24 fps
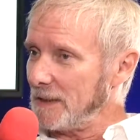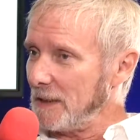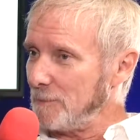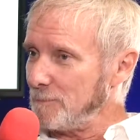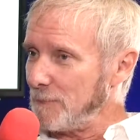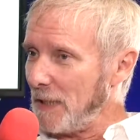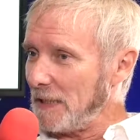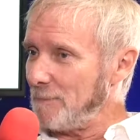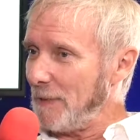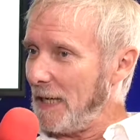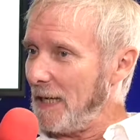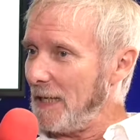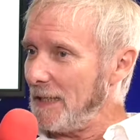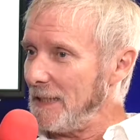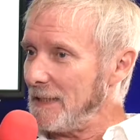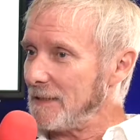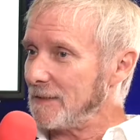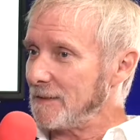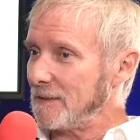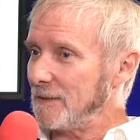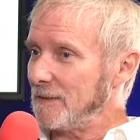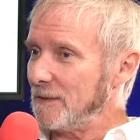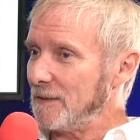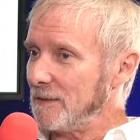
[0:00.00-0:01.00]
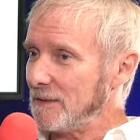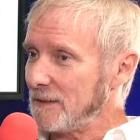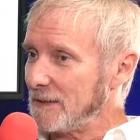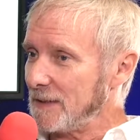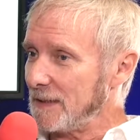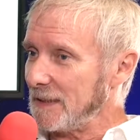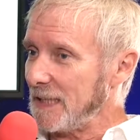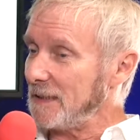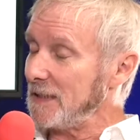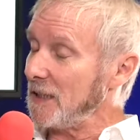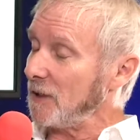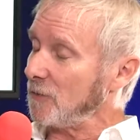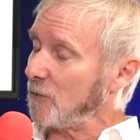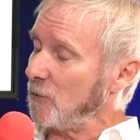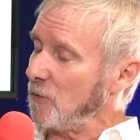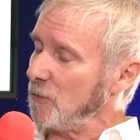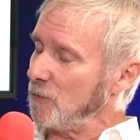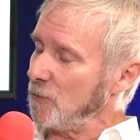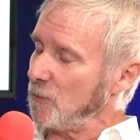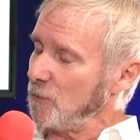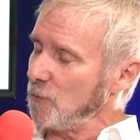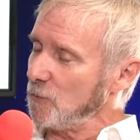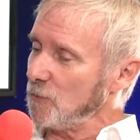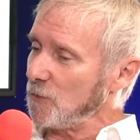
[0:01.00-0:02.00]
palmarès, euh, c'est-à-dire que
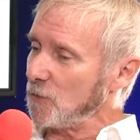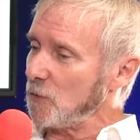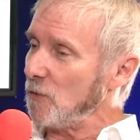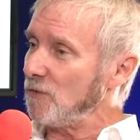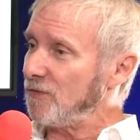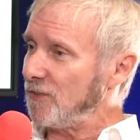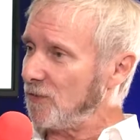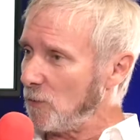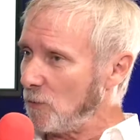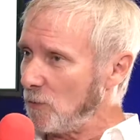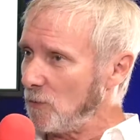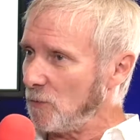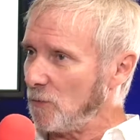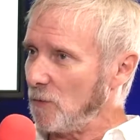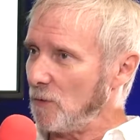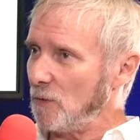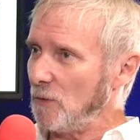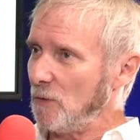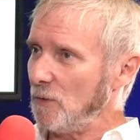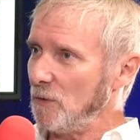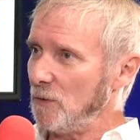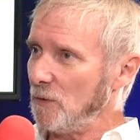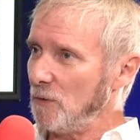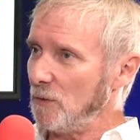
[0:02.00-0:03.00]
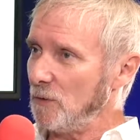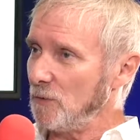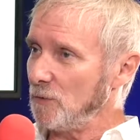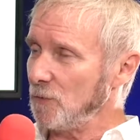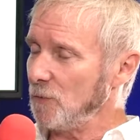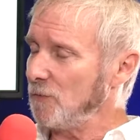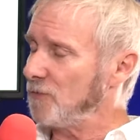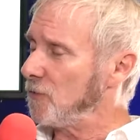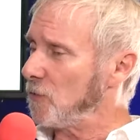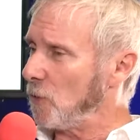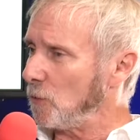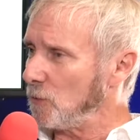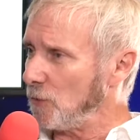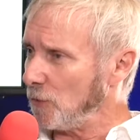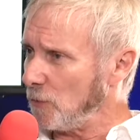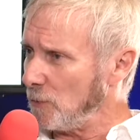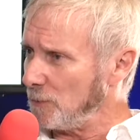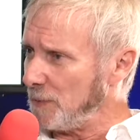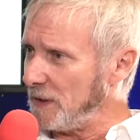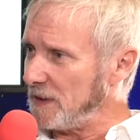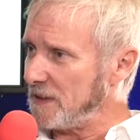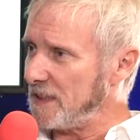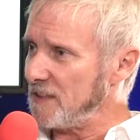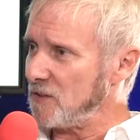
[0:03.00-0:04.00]
nous offrons, nous faisons une
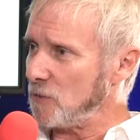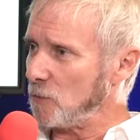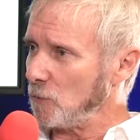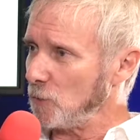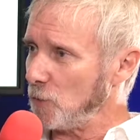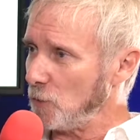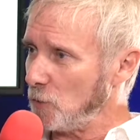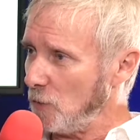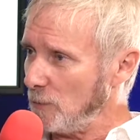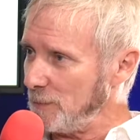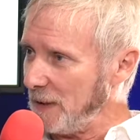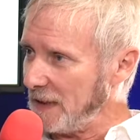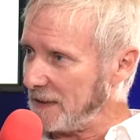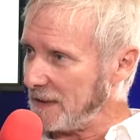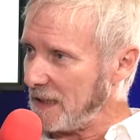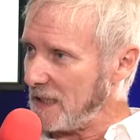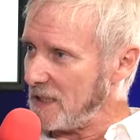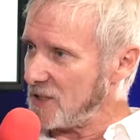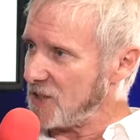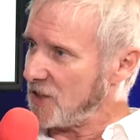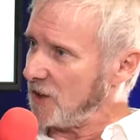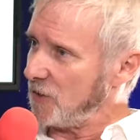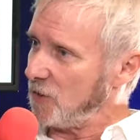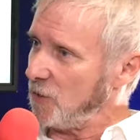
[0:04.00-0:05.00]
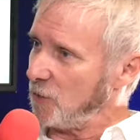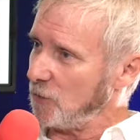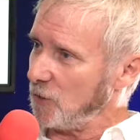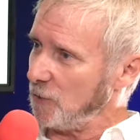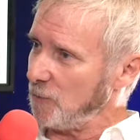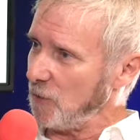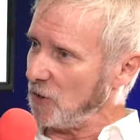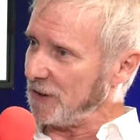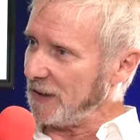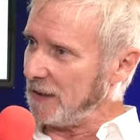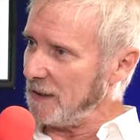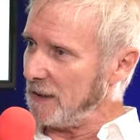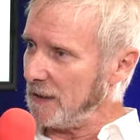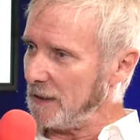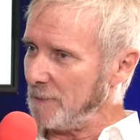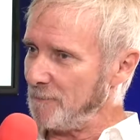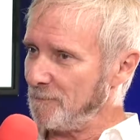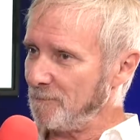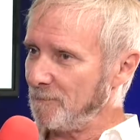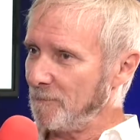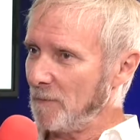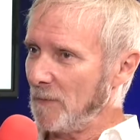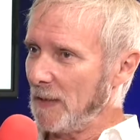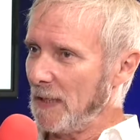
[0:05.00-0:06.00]
compétition de courts métrages et de documentaires,
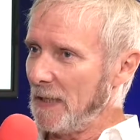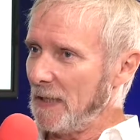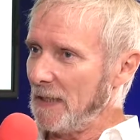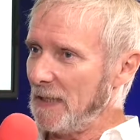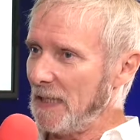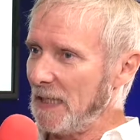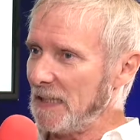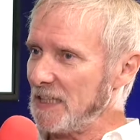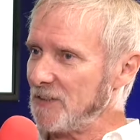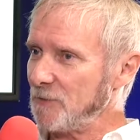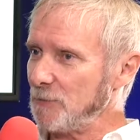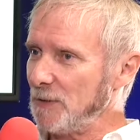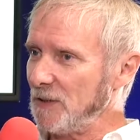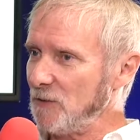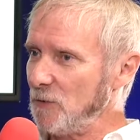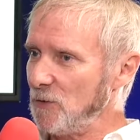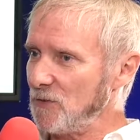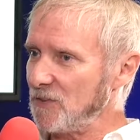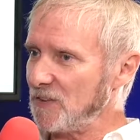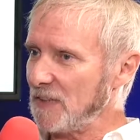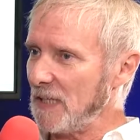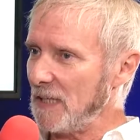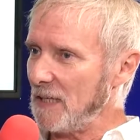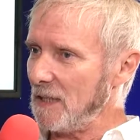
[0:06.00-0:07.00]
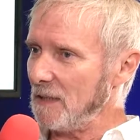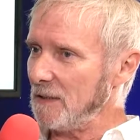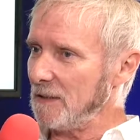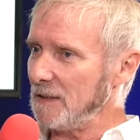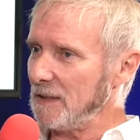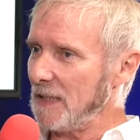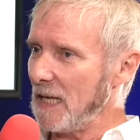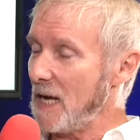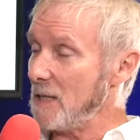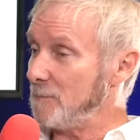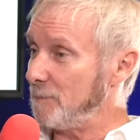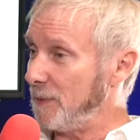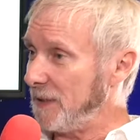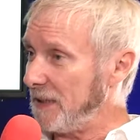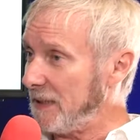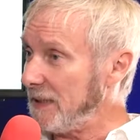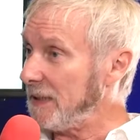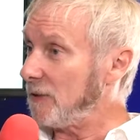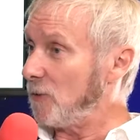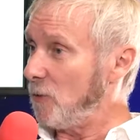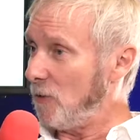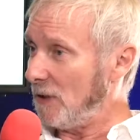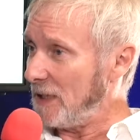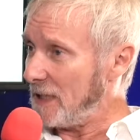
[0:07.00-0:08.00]
et à la suite de ça, il y a un
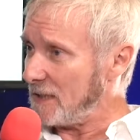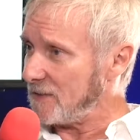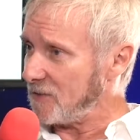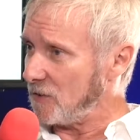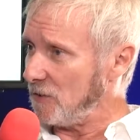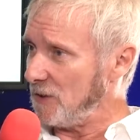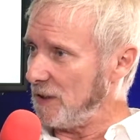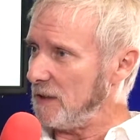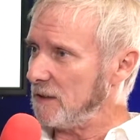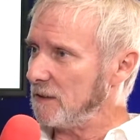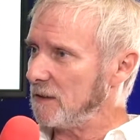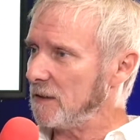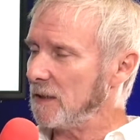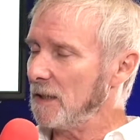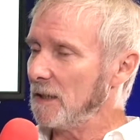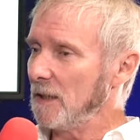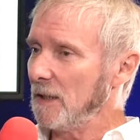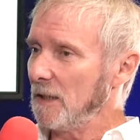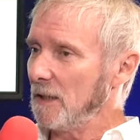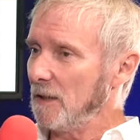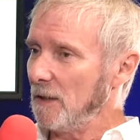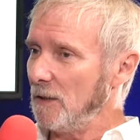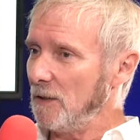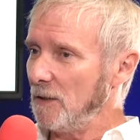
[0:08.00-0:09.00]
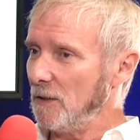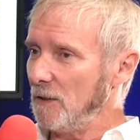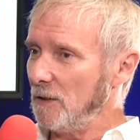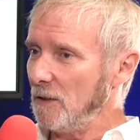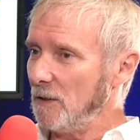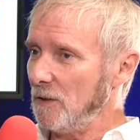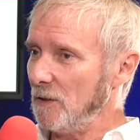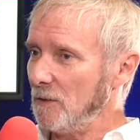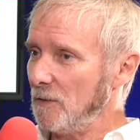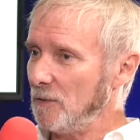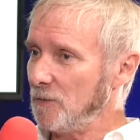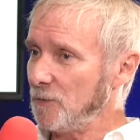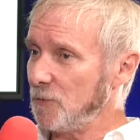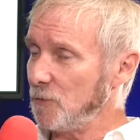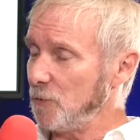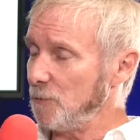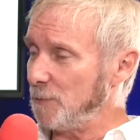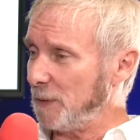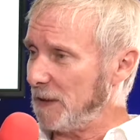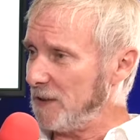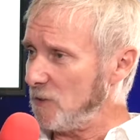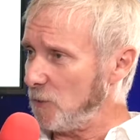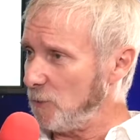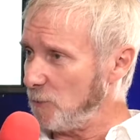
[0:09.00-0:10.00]
prix de l'insolite, du
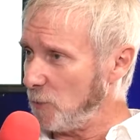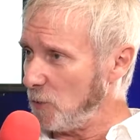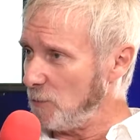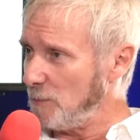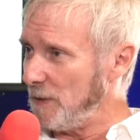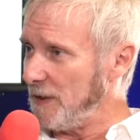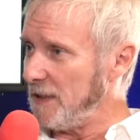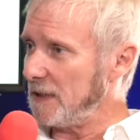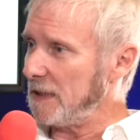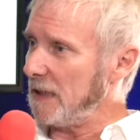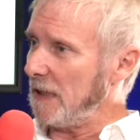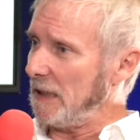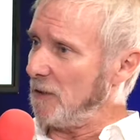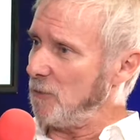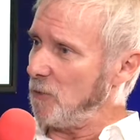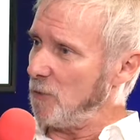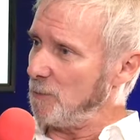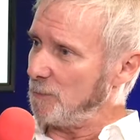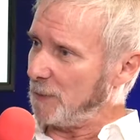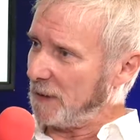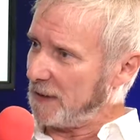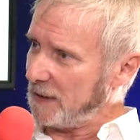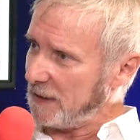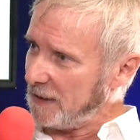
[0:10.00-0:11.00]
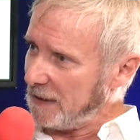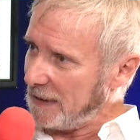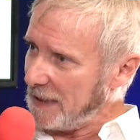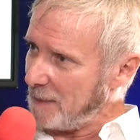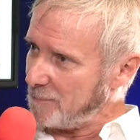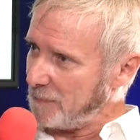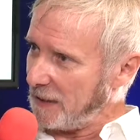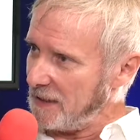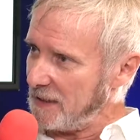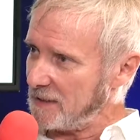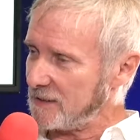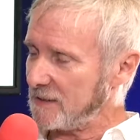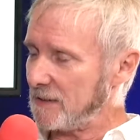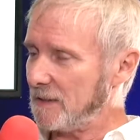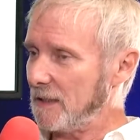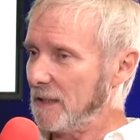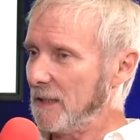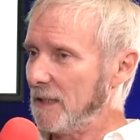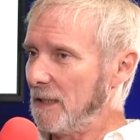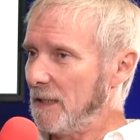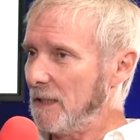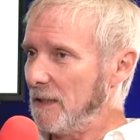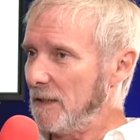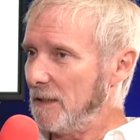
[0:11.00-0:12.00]
prix du public, le prix de la presse,
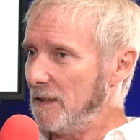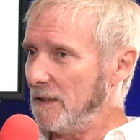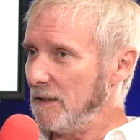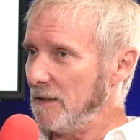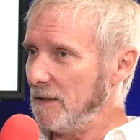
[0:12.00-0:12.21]
et